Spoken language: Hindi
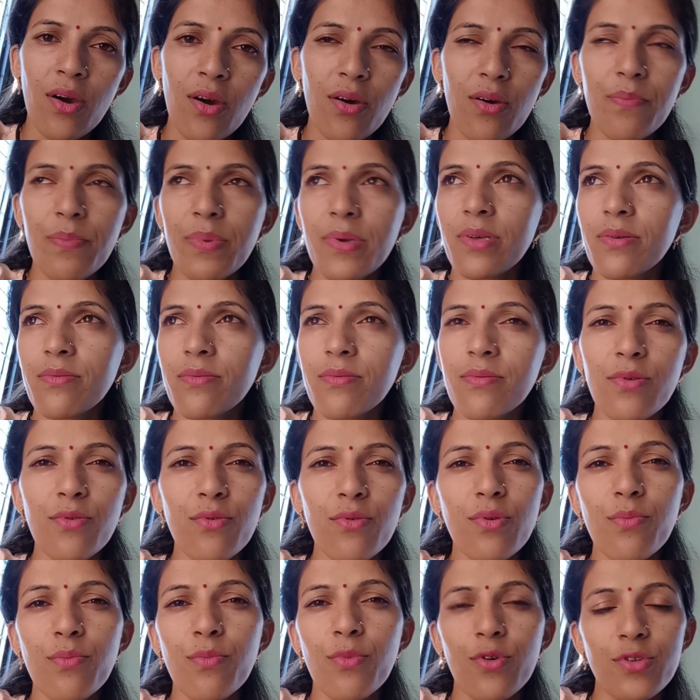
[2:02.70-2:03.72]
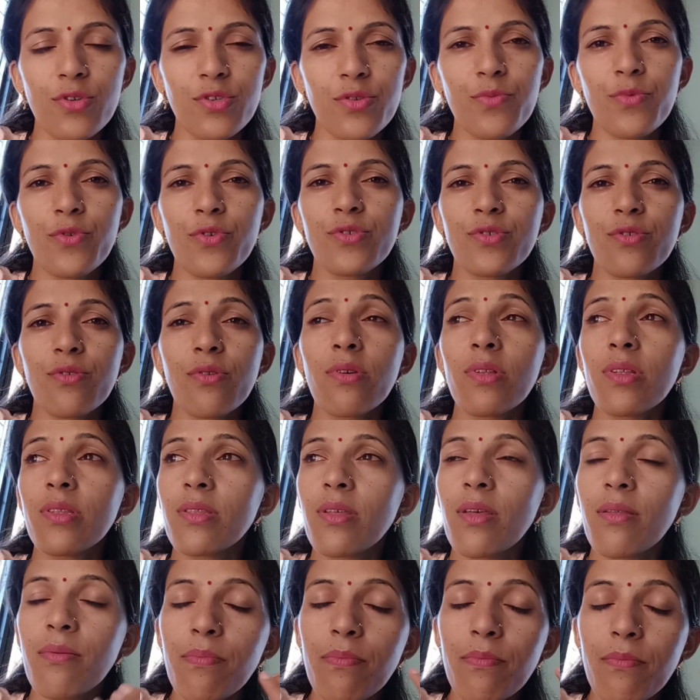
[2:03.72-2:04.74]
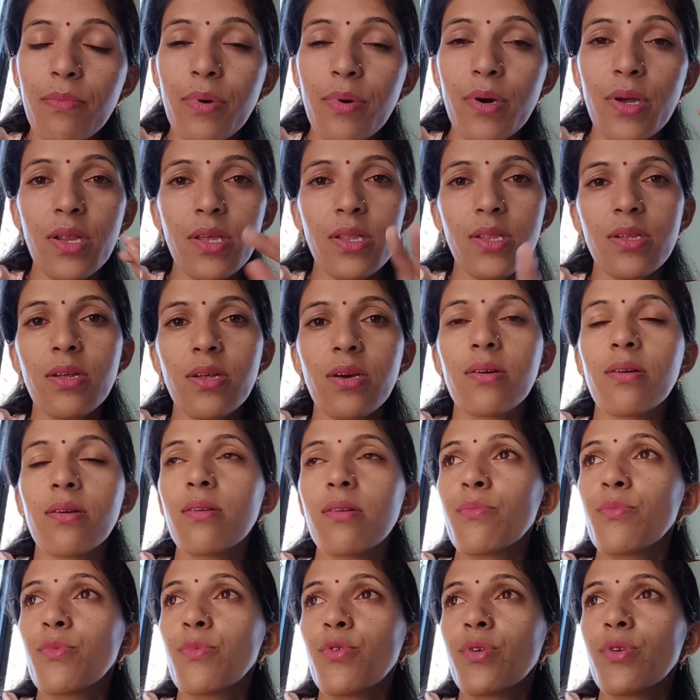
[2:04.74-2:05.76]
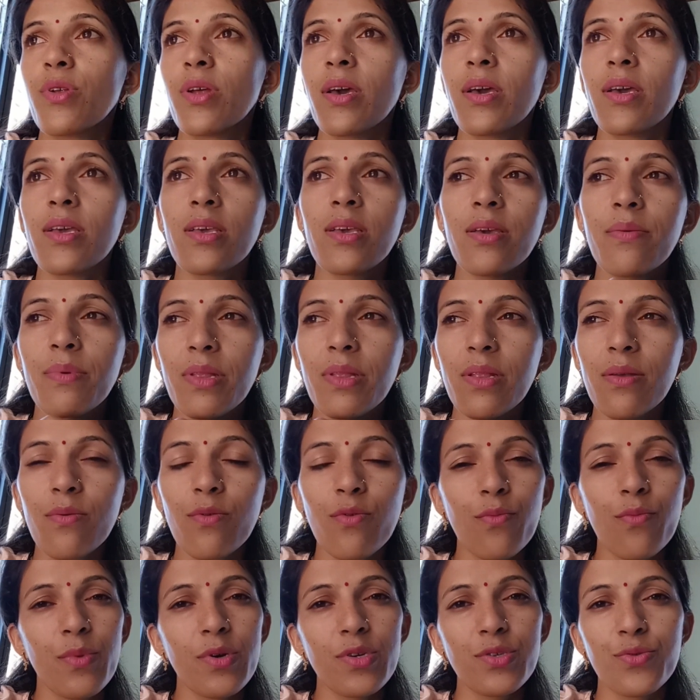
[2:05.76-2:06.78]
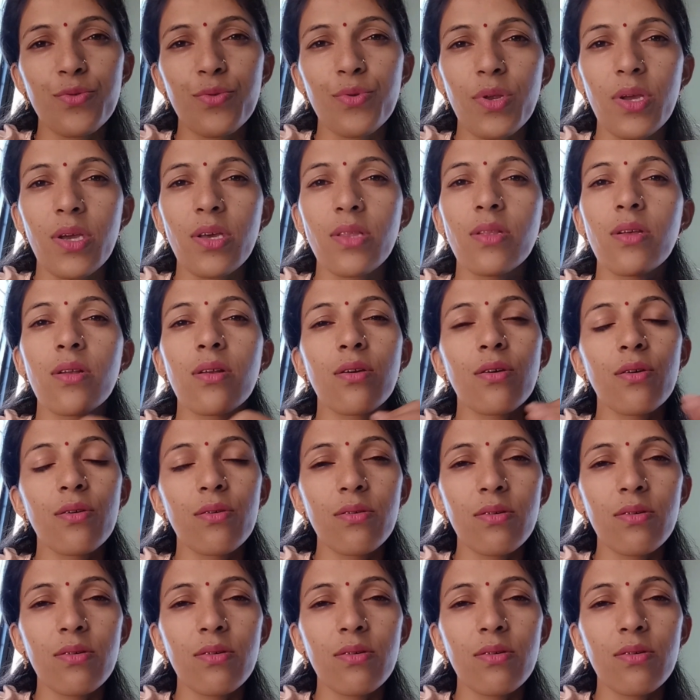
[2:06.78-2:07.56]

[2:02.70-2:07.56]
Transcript: अब क्योंकि मौसम ही ऐसा हो रहा है दिन भर इतना गर्म हो रहा है कि मतलब उमस हो रही है अंदर